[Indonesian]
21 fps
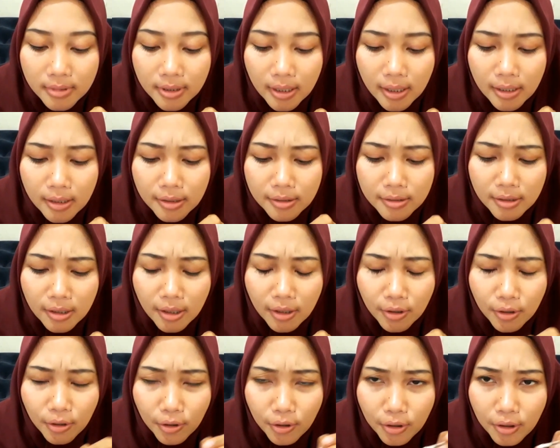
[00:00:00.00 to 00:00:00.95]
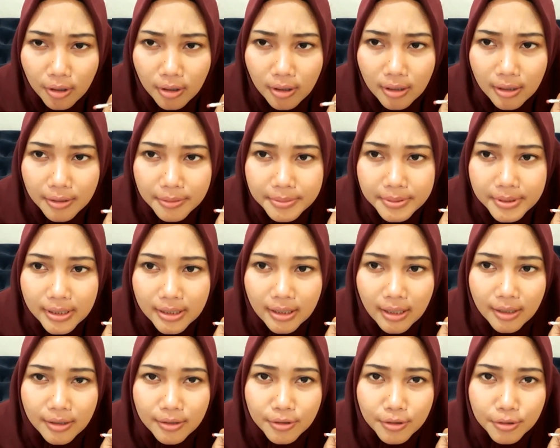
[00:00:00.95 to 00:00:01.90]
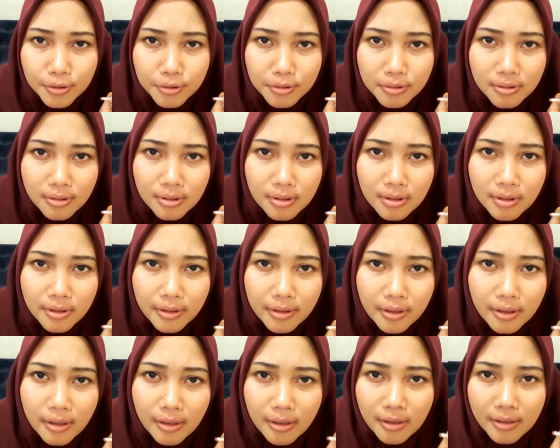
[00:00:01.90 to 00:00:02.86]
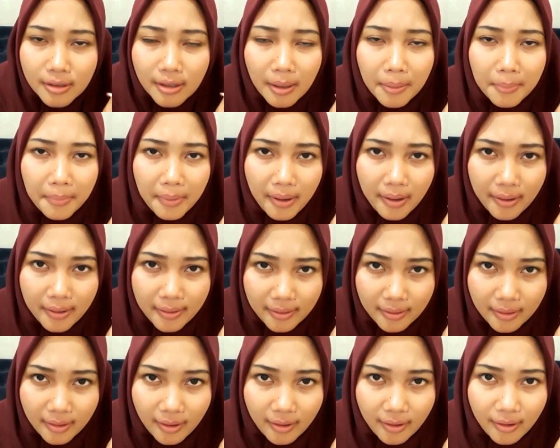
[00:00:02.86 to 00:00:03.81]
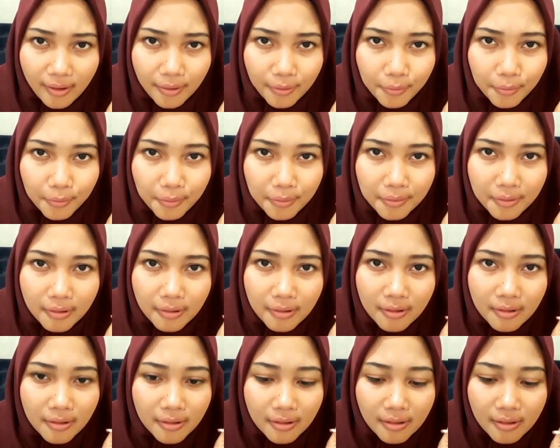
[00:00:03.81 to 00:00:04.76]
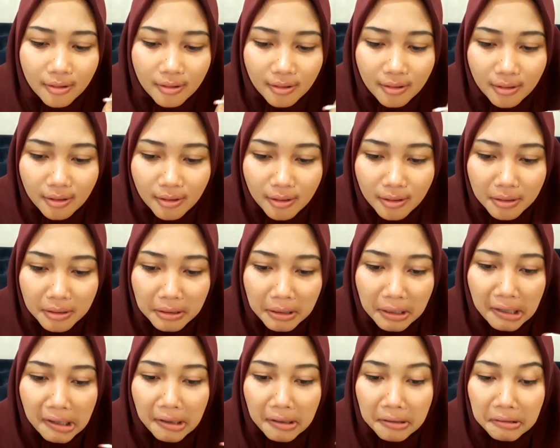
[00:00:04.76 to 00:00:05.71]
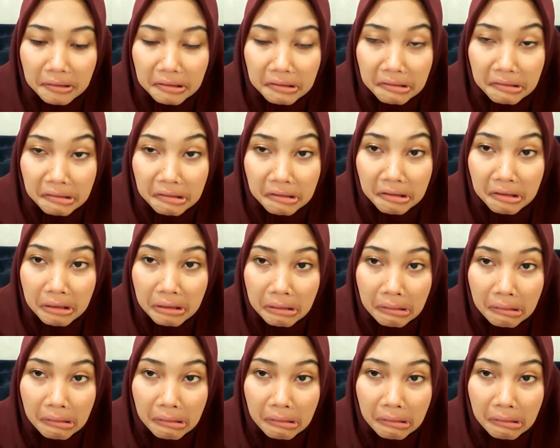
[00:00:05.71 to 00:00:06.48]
kalian kalau lipstikan gitu sama nggak sih kayak aku kayak gini-gini